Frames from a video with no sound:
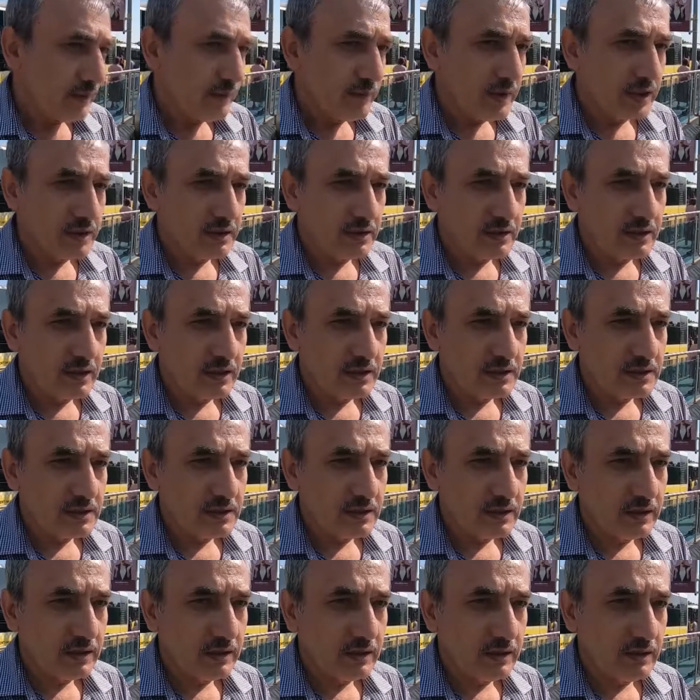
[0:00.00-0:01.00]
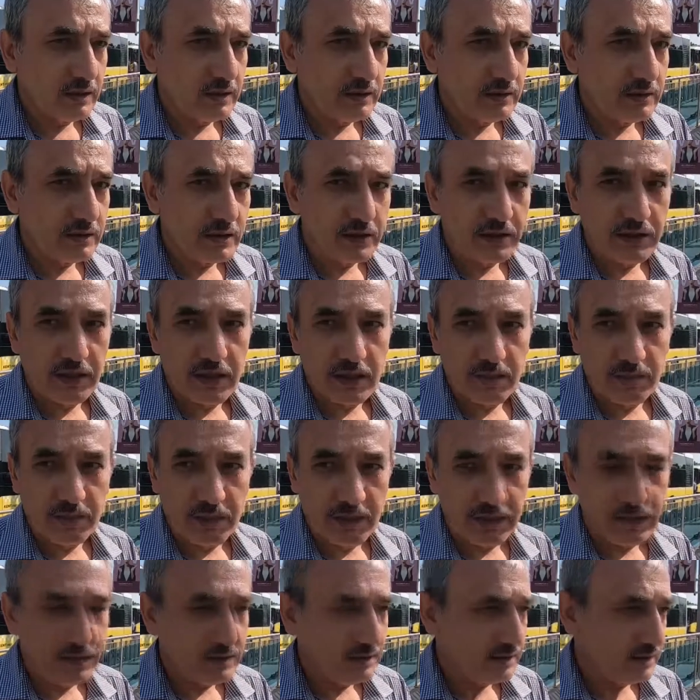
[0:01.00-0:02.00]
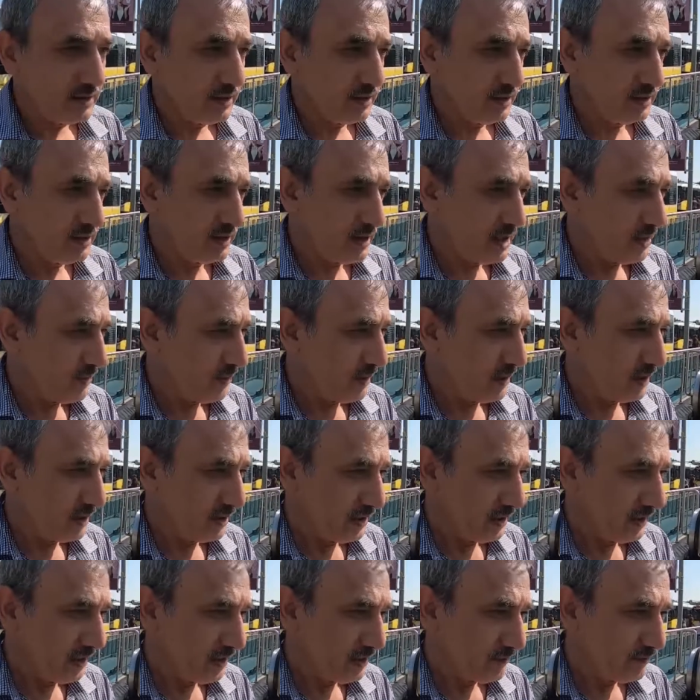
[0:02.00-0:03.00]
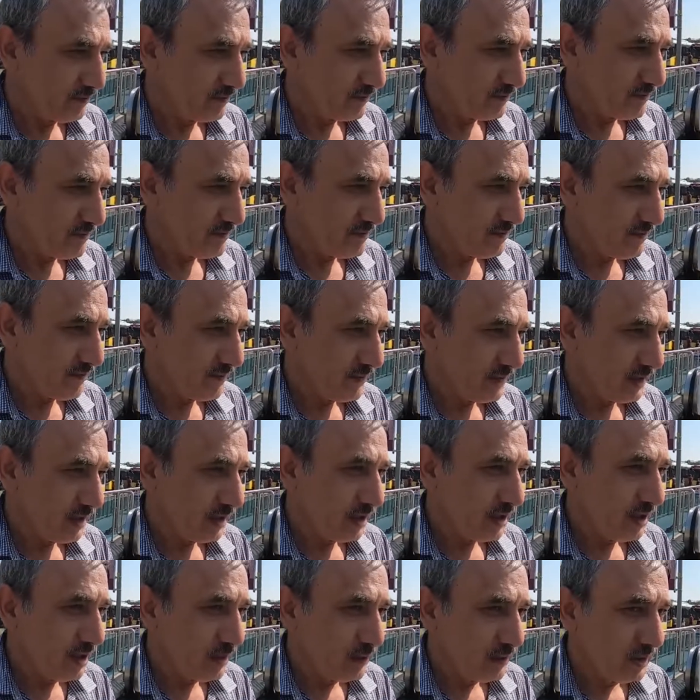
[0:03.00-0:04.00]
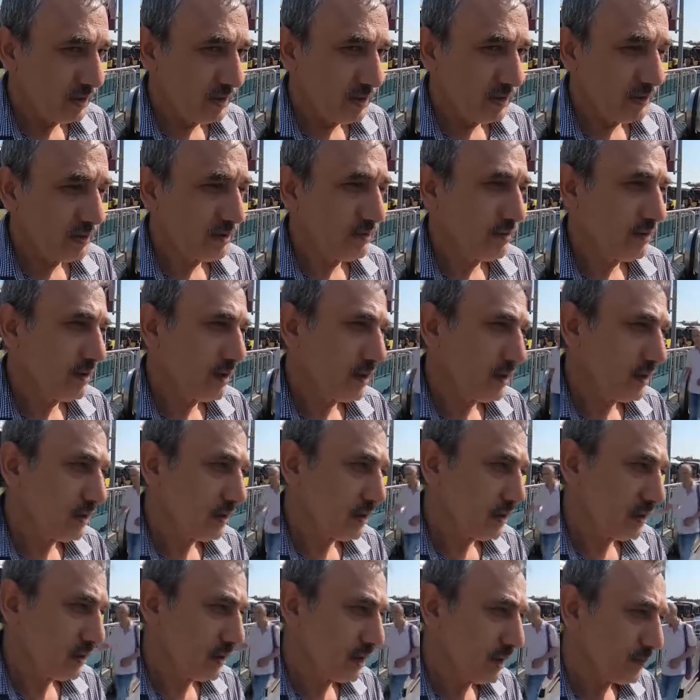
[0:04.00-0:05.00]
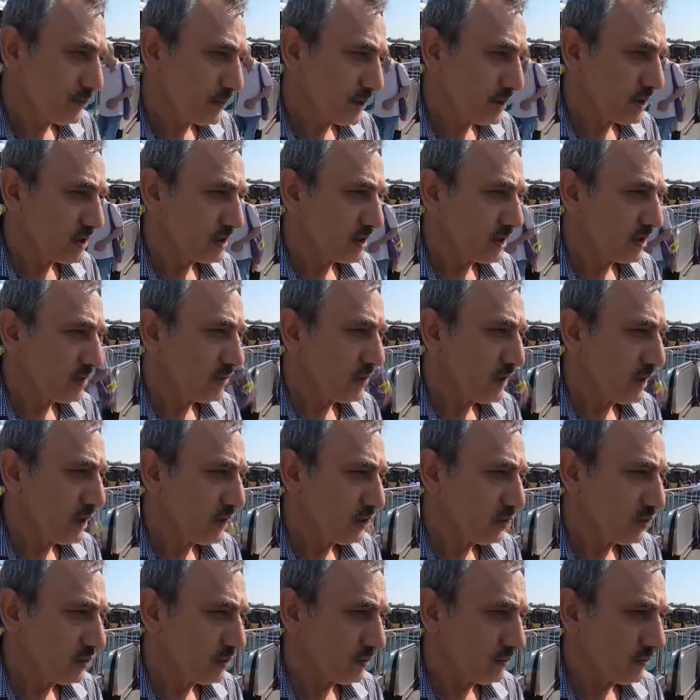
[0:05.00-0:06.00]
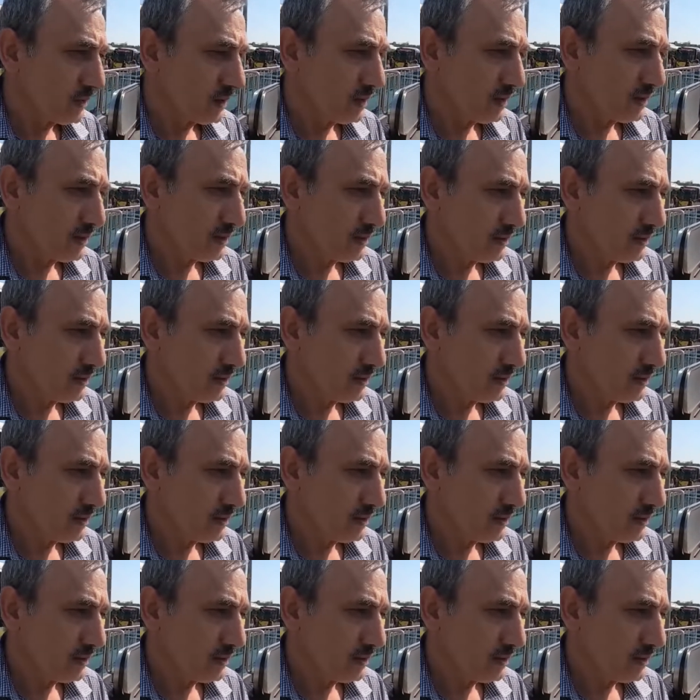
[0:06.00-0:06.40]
Ben gerçi Sarıyer Belediyesi CHP'li değilim. Ama yaptığı işleri beğeniyorum.